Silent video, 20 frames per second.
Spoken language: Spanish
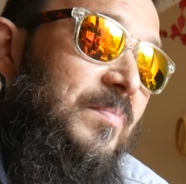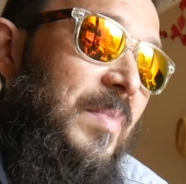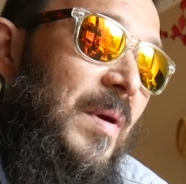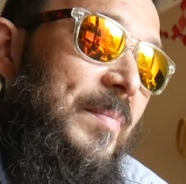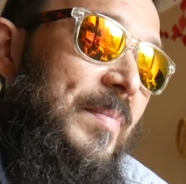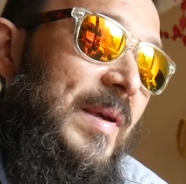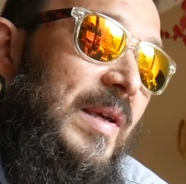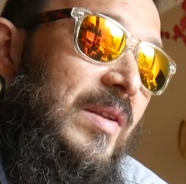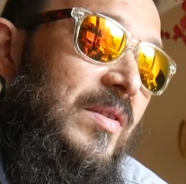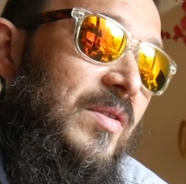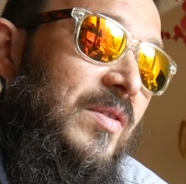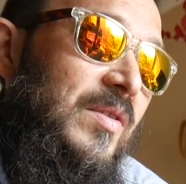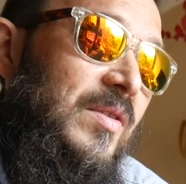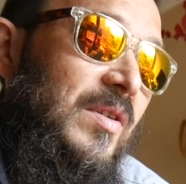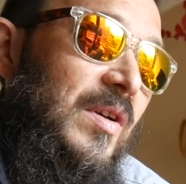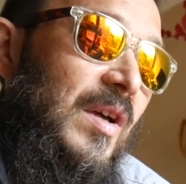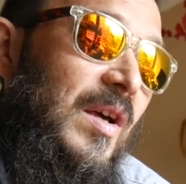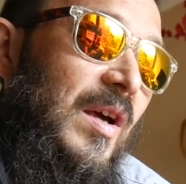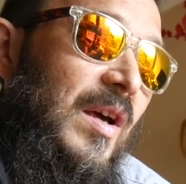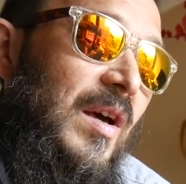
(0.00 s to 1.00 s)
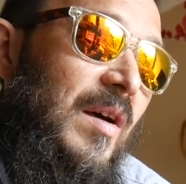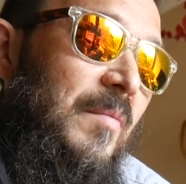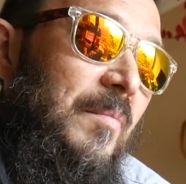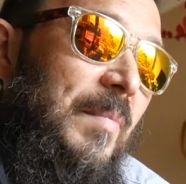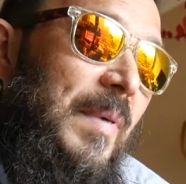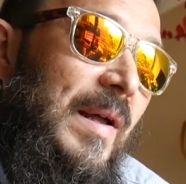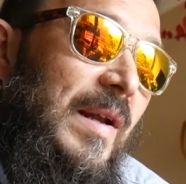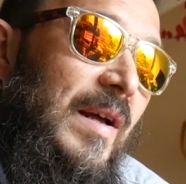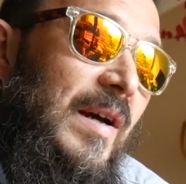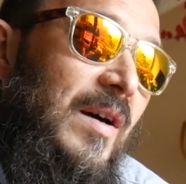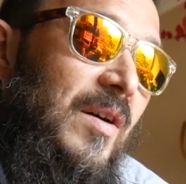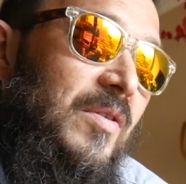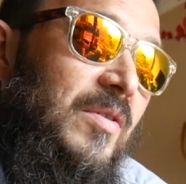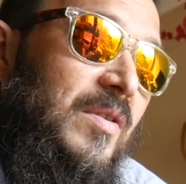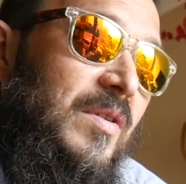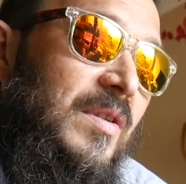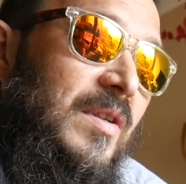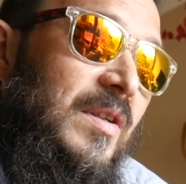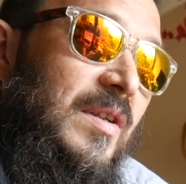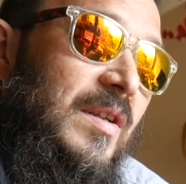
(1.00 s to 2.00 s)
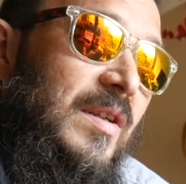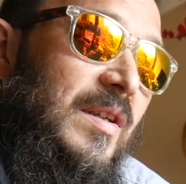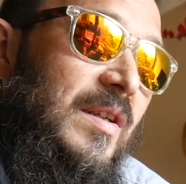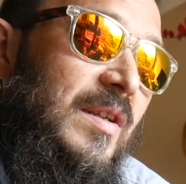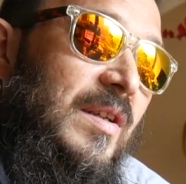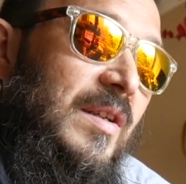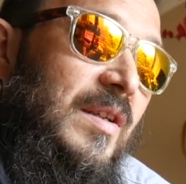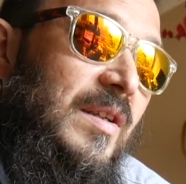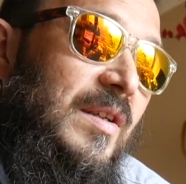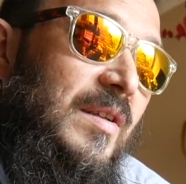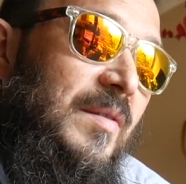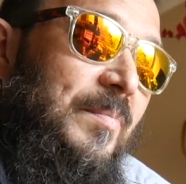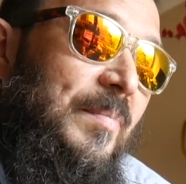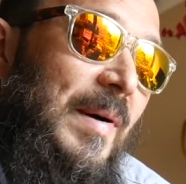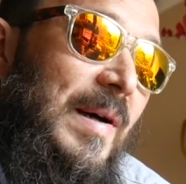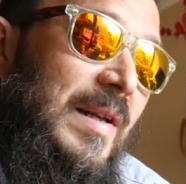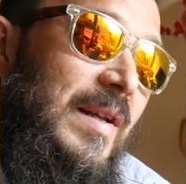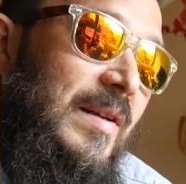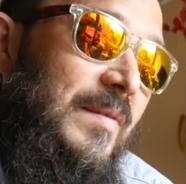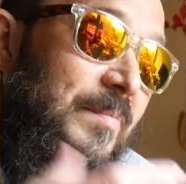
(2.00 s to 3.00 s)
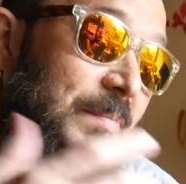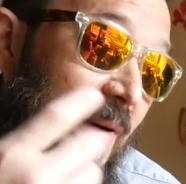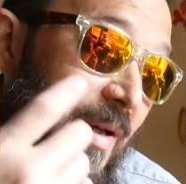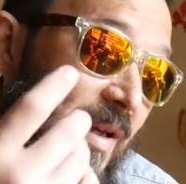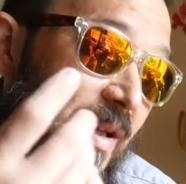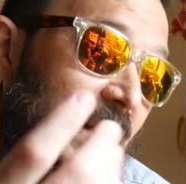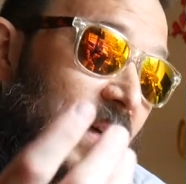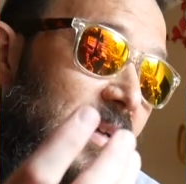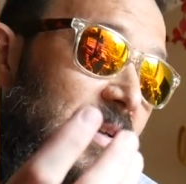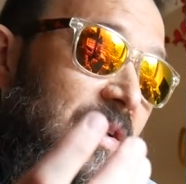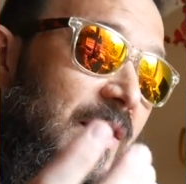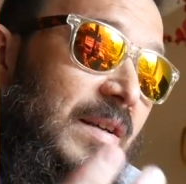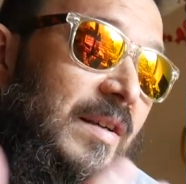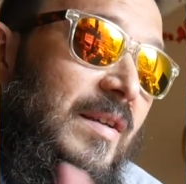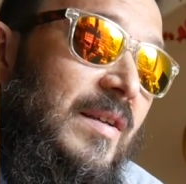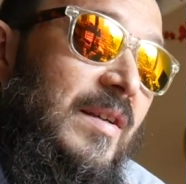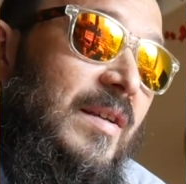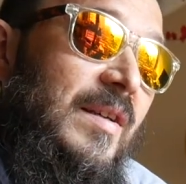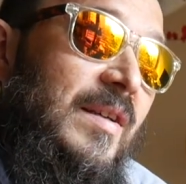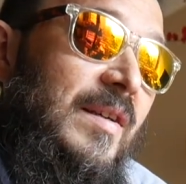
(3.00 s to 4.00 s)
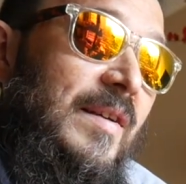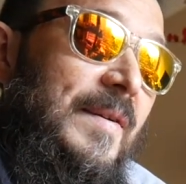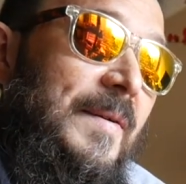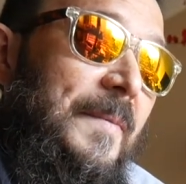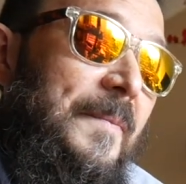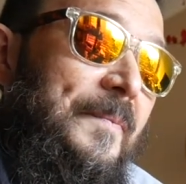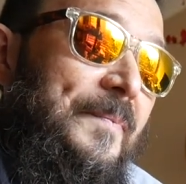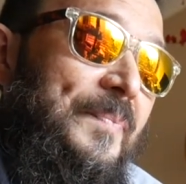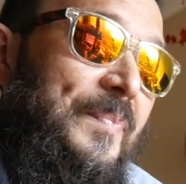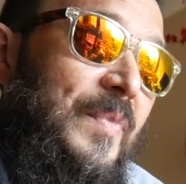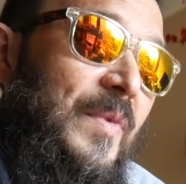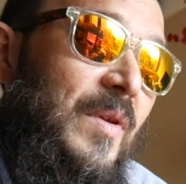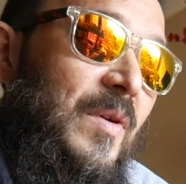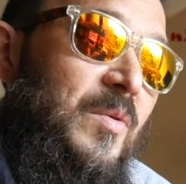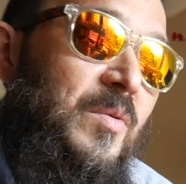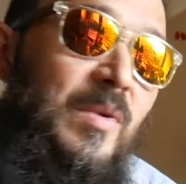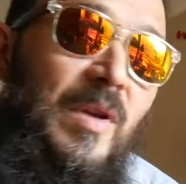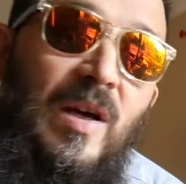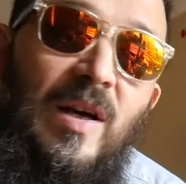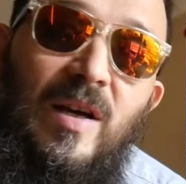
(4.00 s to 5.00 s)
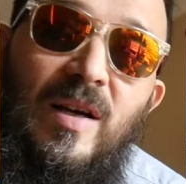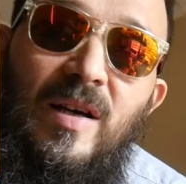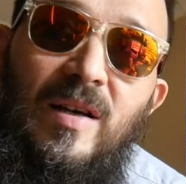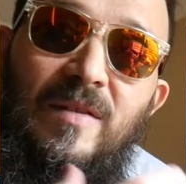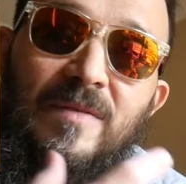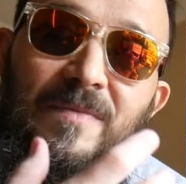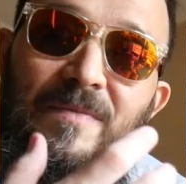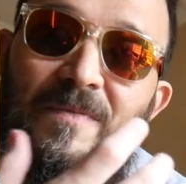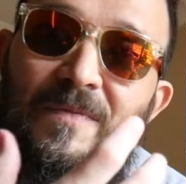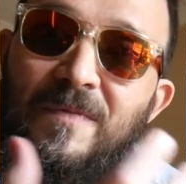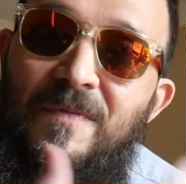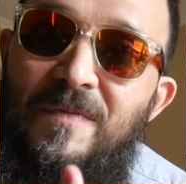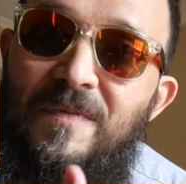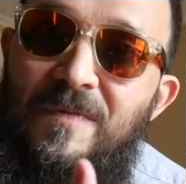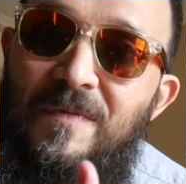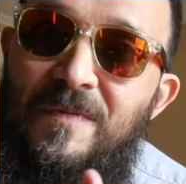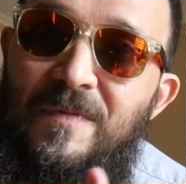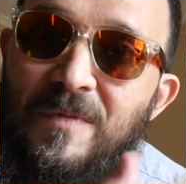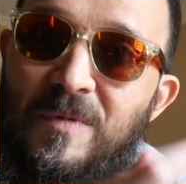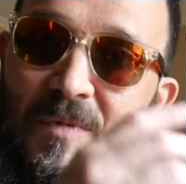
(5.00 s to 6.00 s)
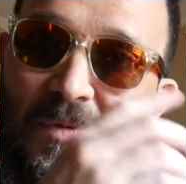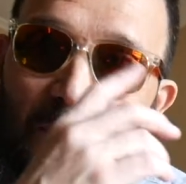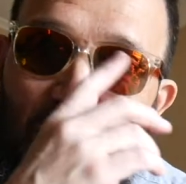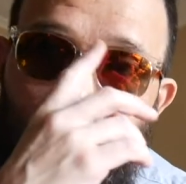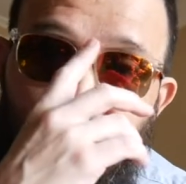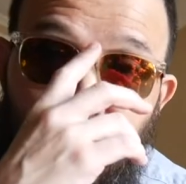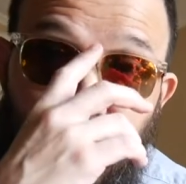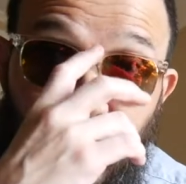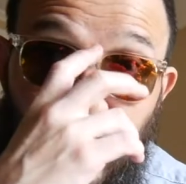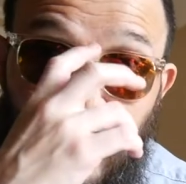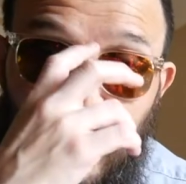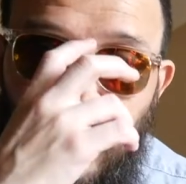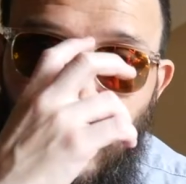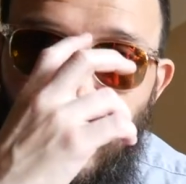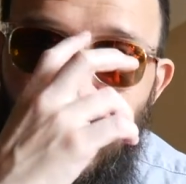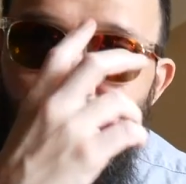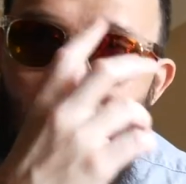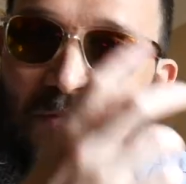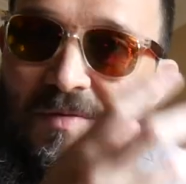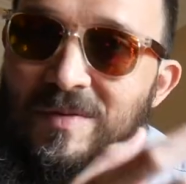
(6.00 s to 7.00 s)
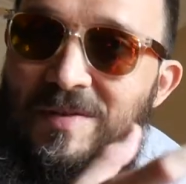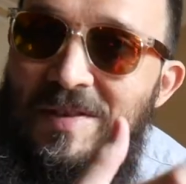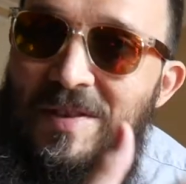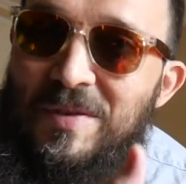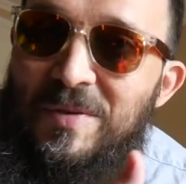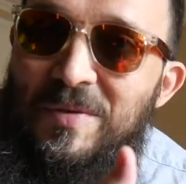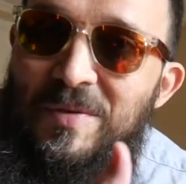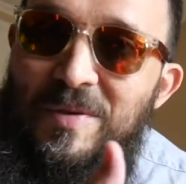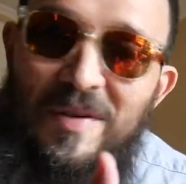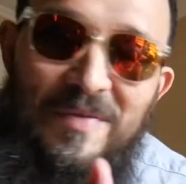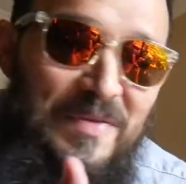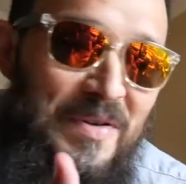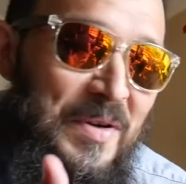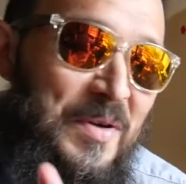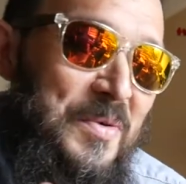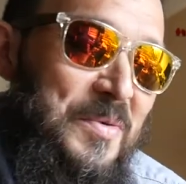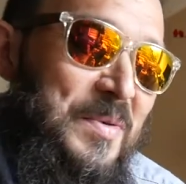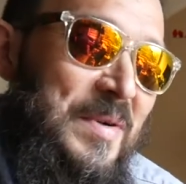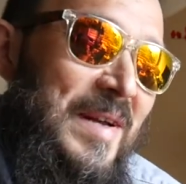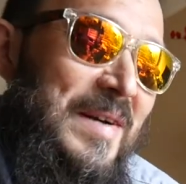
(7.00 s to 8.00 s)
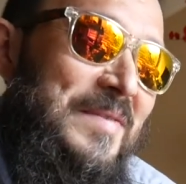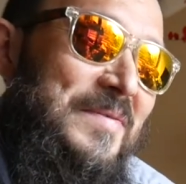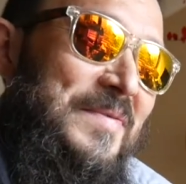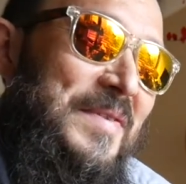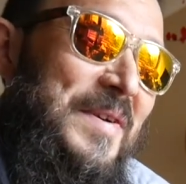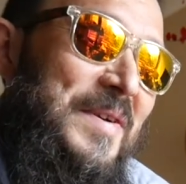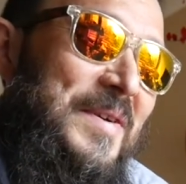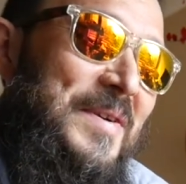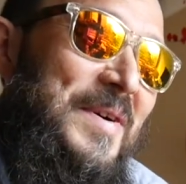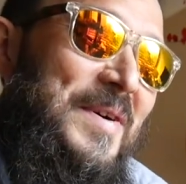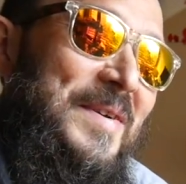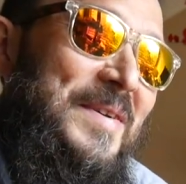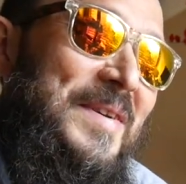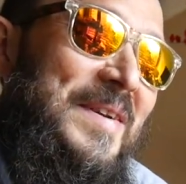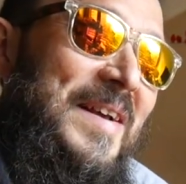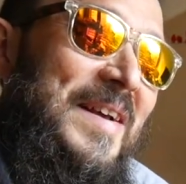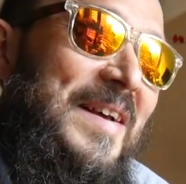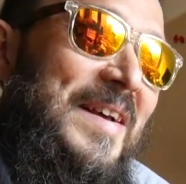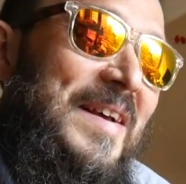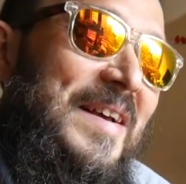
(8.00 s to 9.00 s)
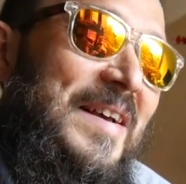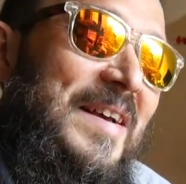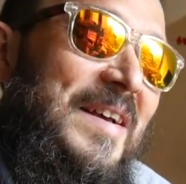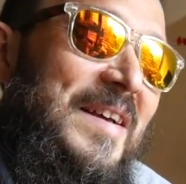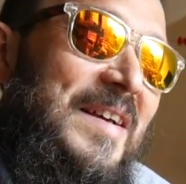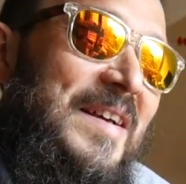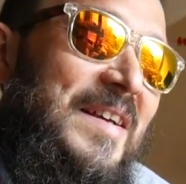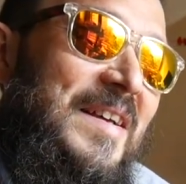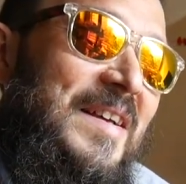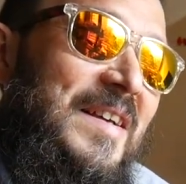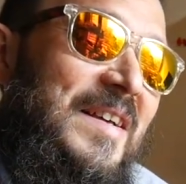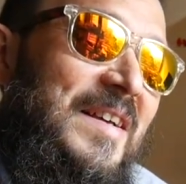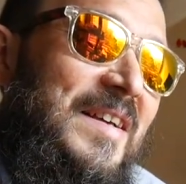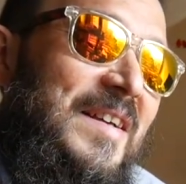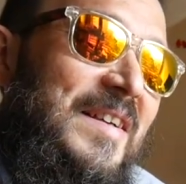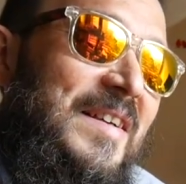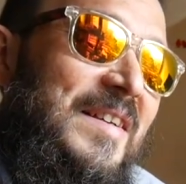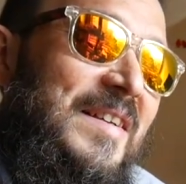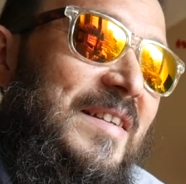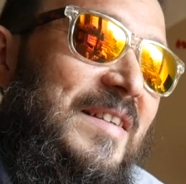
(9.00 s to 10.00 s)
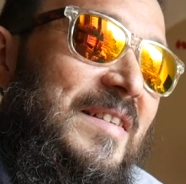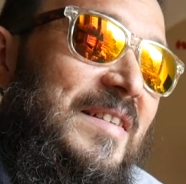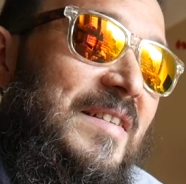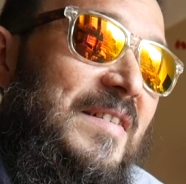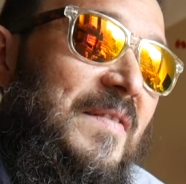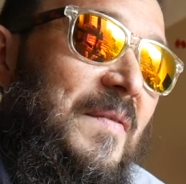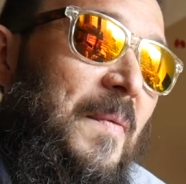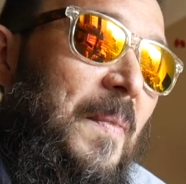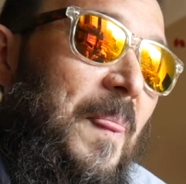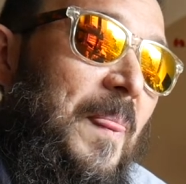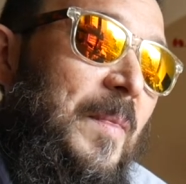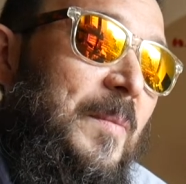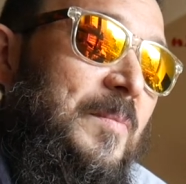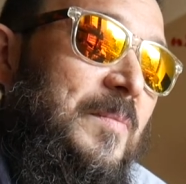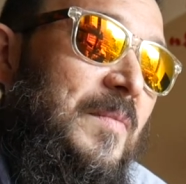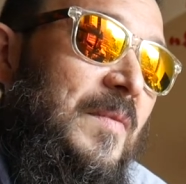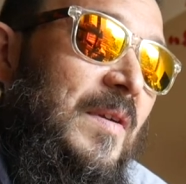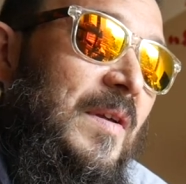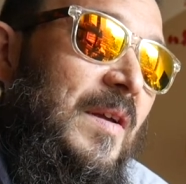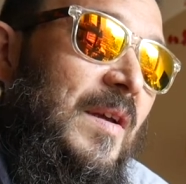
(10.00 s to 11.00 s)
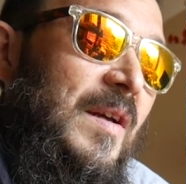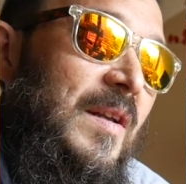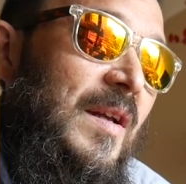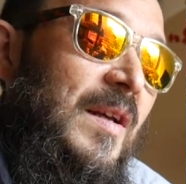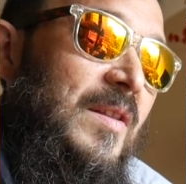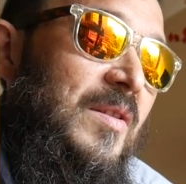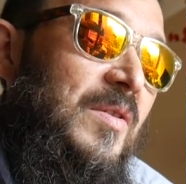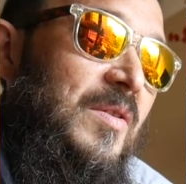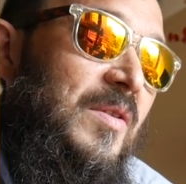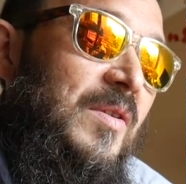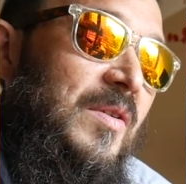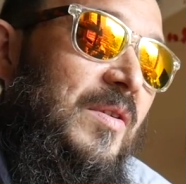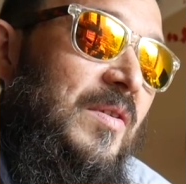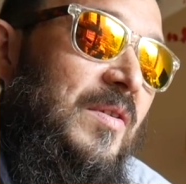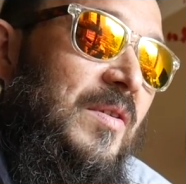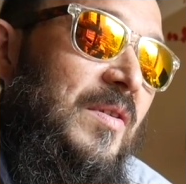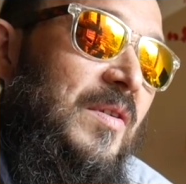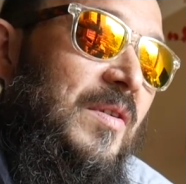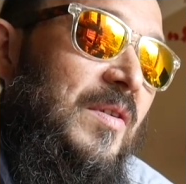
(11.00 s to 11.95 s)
pepino para, eh, para, darle em, una, un frescor, ¿cierto? Una frescura, un frescor eh, ganando